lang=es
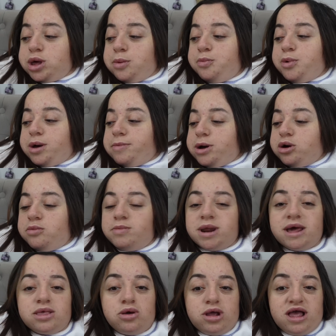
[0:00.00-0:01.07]
después me compré
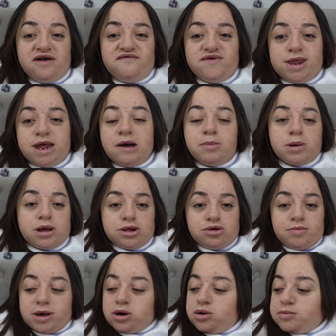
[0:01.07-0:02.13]
esto en la feria porque yo
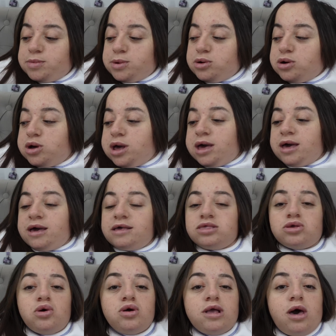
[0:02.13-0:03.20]
me compro en
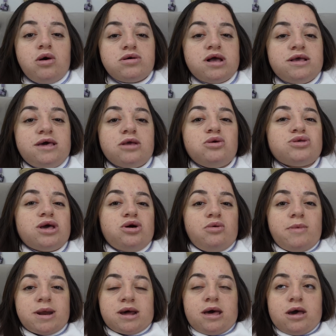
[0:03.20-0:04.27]
todos lados. En realidad no tengo
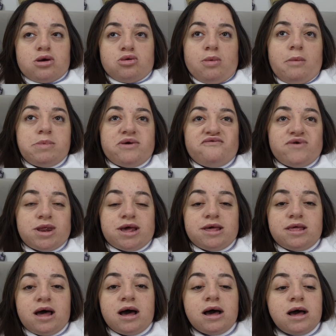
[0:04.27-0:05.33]
marca de ropa
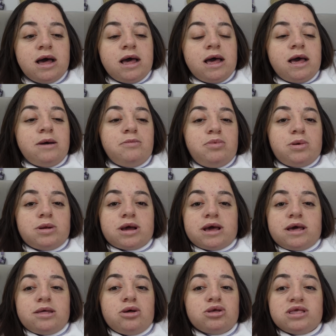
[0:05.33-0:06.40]
preferida
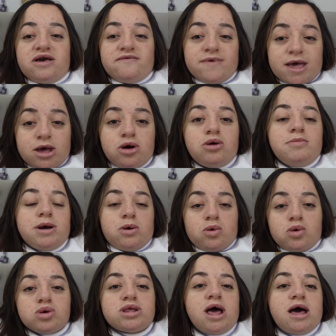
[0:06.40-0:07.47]
porque donde veo me
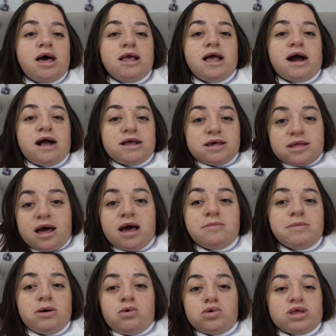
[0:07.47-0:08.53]
gusta la calidad y
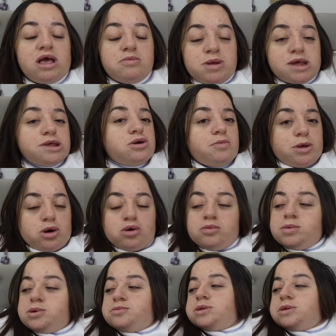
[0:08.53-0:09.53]
me gusta el precio, me lo compro.